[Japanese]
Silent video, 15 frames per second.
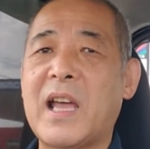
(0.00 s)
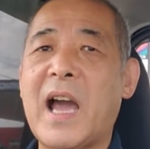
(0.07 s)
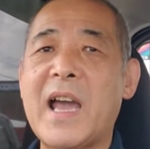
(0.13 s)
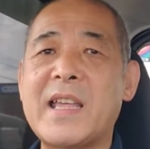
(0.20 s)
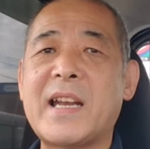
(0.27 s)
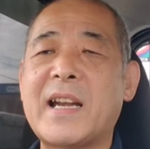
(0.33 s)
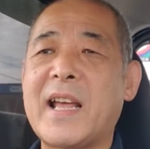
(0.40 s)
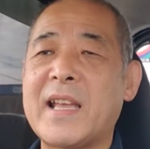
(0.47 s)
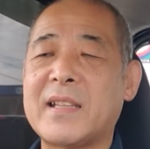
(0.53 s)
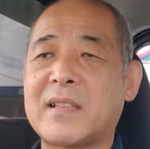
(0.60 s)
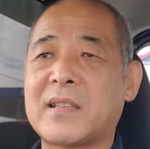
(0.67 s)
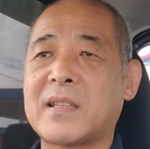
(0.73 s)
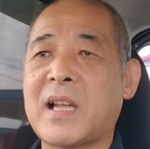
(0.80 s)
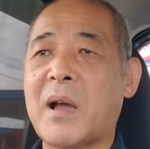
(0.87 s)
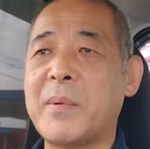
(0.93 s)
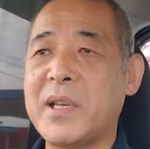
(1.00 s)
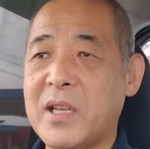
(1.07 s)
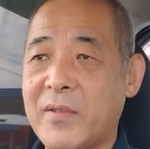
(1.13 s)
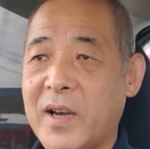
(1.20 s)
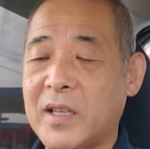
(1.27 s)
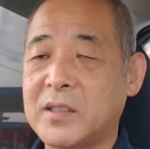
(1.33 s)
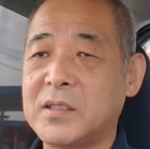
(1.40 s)
入らないため
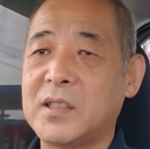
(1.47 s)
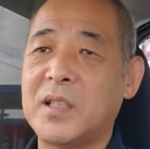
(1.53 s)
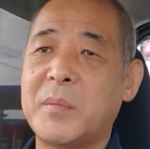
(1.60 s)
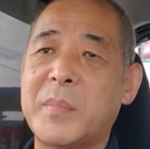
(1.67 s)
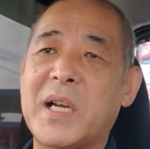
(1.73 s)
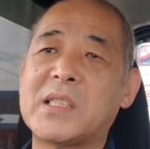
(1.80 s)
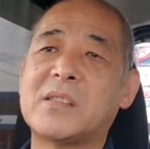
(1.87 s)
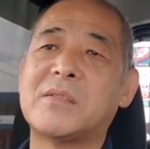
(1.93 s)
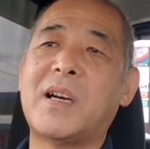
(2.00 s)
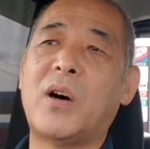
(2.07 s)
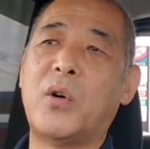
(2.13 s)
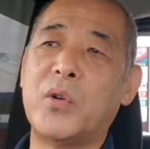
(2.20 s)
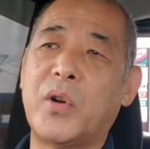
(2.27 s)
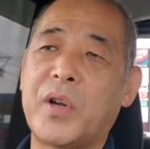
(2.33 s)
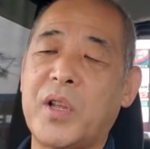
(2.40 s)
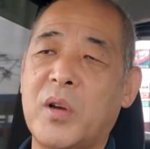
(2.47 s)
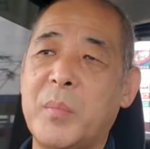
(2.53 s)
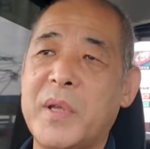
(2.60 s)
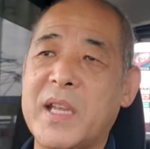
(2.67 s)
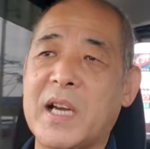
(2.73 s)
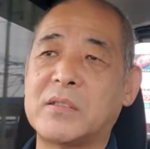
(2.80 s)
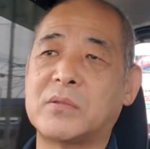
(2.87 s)
には、まずは己を
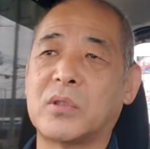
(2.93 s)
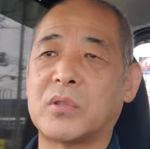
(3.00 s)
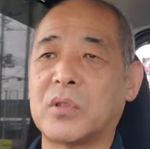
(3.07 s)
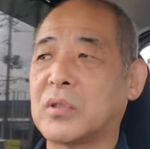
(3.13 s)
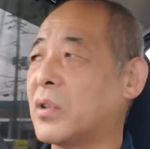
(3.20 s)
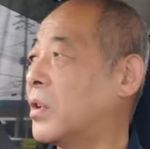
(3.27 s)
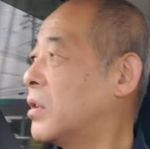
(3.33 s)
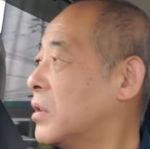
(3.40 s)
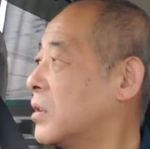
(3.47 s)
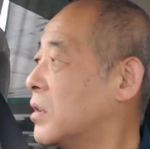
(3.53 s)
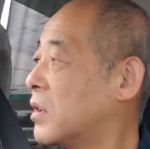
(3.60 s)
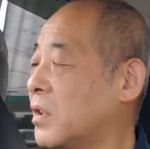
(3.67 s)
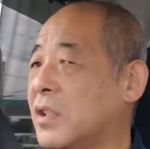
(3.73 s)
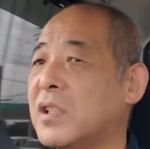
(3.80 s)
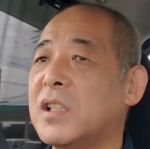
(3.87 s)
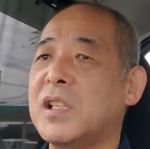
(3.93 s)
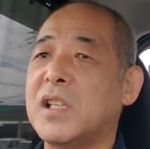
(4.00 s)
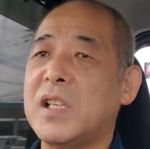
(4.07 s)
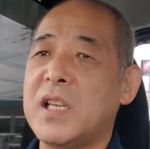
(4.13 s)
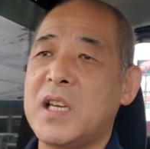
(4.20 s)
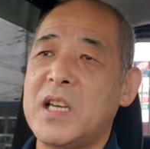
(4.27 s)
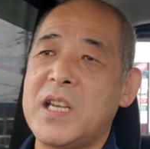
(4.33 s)
磨くことと。
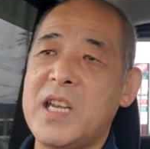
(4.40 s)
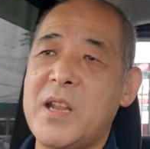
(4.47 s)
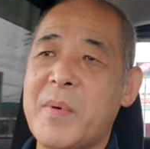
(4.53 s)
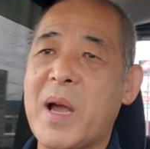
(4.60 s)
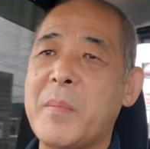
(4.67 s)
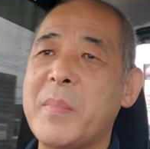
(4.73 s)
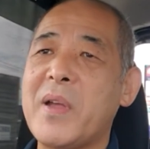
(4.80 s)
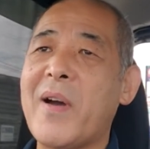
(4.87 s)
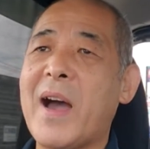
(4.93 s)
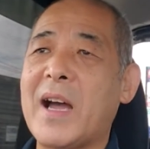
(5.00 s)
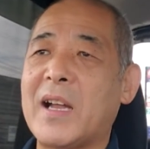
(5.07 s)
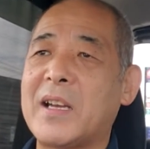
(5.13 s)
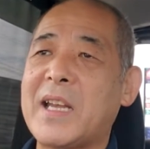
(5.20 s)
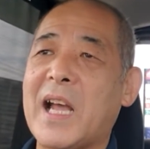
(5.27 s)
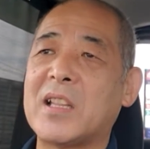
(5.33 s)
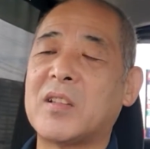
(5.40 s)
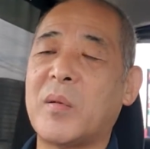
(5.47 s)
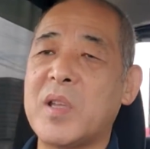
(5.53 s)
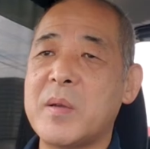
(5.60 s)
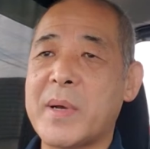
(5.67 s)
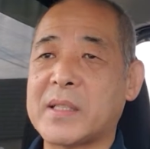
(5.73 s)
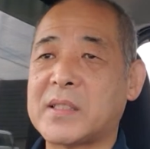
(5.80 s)
2番目は何
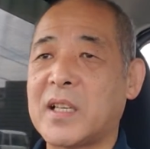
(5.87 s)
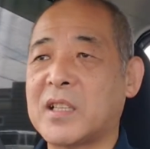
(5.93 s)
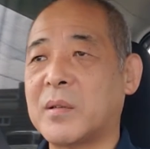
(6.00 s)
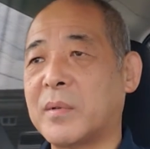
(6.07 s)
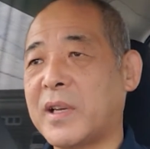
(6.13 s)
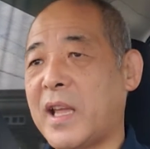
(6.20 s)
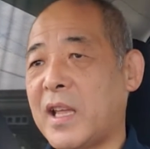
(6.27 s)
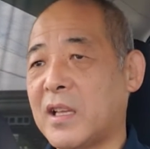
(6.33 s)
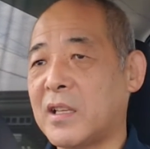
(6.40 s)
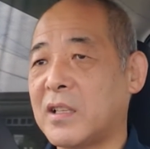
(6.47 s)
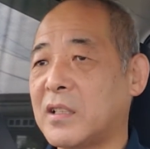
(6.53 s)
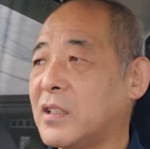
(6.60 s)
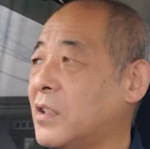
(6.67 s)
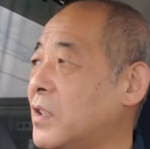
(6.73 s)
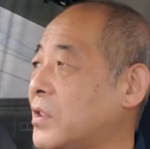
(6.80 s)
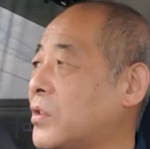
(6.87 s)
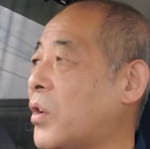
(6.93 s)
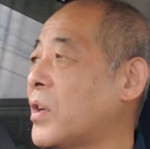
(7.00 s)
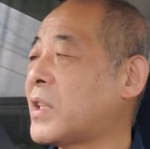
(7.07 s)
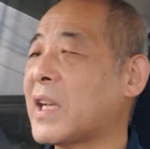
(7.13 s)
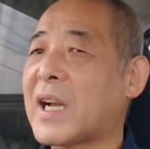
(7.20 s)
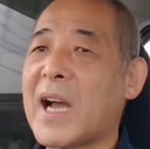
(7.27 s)
度も言いますけれどもね、
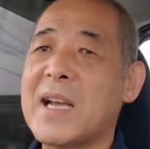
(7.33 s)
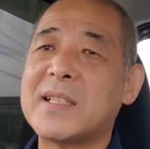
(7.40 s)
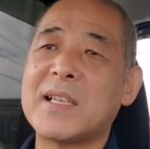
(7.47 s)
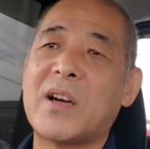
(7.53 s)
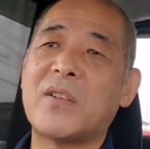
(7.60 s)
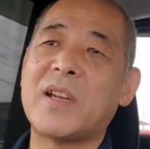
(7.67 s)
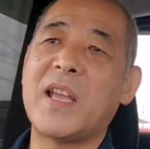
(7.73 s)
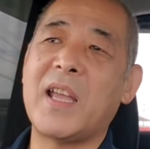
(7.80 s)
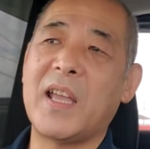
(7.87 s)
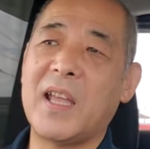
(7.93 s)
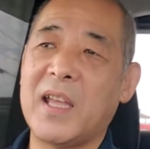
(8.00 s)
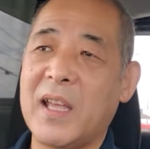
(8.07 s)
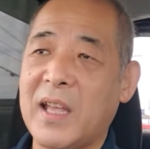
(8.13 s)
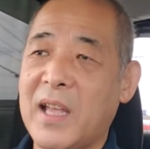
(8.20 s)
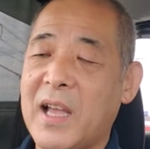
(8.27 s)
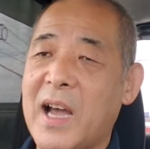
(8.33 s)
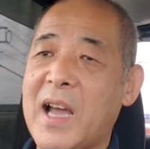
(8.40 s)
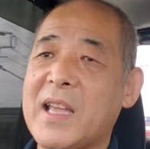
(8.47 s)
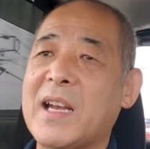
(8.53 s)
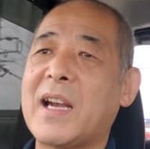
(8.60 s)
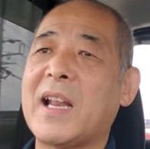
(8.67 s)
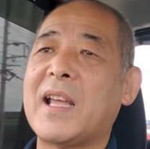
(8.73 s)
そういった会社をね、
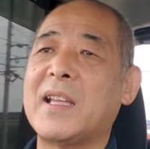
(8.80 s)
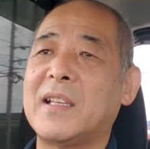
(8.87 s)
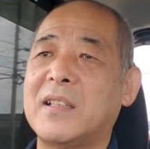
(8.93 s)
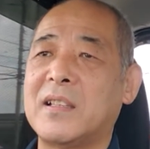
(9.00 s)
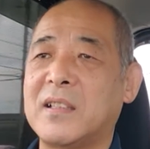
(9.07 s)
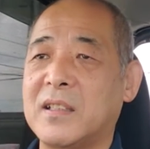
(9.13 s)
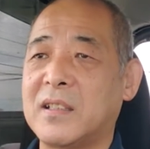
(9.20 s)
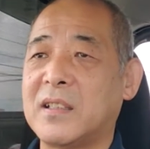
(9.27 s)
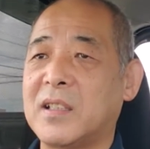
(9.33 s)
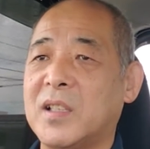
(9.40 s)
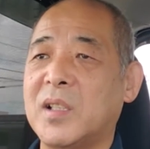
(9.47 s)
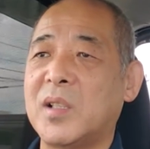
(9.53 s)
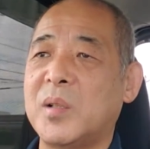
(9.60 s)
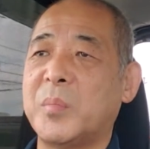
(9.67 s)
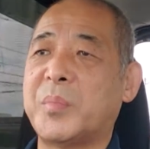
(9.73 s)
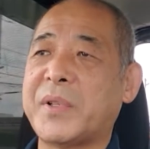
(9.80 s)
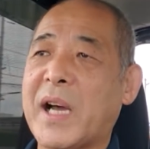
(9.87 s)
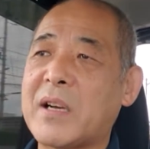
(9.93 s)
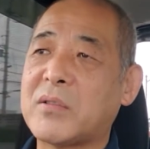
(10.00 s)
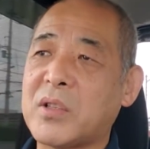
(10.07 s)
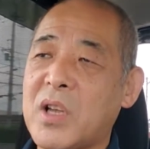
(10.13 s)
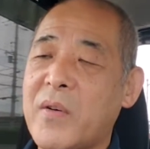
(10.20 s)
入らない、
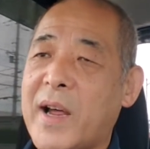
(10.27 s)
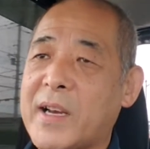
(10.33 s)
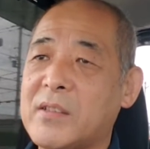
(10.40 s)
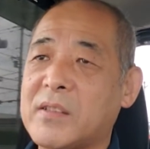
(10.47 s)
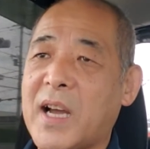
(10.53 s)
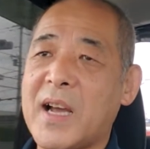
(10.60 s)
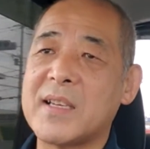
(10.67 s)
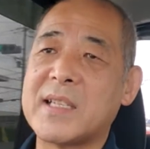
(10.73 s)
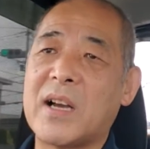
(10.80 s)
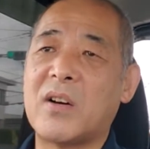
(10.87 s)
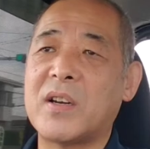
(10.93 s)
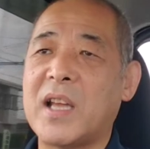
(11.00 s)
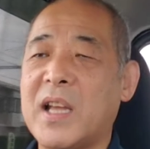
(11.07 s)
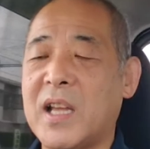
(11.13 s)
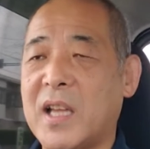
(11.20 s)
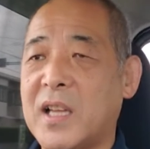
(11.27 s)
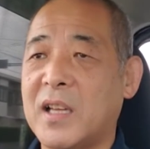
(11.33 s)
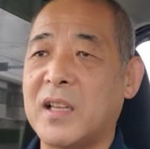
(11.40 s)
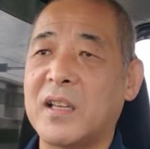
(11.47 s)
ブラックと言われる会社をね、